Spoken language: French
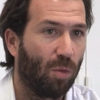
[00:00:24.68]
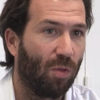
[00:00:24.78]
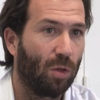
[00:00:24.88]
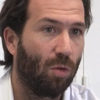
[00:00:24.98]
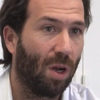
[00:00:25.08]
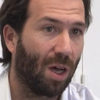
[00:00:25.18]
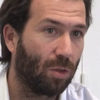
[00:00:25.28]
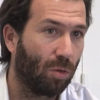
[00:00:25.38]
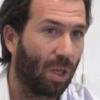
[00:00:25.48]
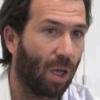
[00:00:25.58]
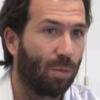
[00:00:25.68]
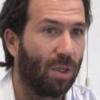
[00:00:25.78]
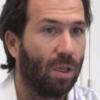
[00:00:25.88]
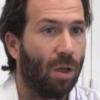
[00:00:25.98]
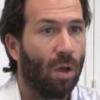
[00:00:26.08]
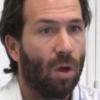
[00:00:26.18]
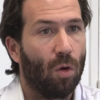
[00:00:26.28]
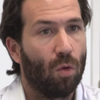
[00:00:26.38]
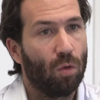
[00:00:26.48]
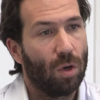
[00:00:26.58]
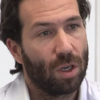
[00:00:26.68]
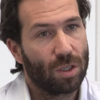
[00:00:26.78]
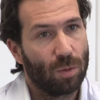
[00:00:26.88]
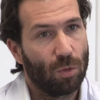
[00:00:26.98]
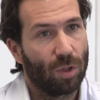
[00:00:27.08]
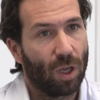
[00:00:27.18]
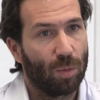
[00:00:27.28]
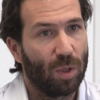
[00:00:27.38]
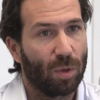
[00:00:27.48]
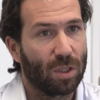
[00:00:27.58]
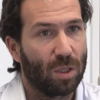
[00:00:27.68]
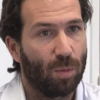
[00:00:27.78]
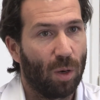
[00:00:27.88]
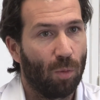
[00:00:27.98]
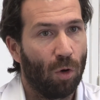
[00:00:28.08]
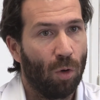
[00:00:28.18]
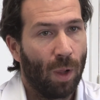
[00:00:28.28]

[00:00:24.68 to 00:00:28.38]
peuvent être de la radiothérapie ou de la chimiothérapie principalement,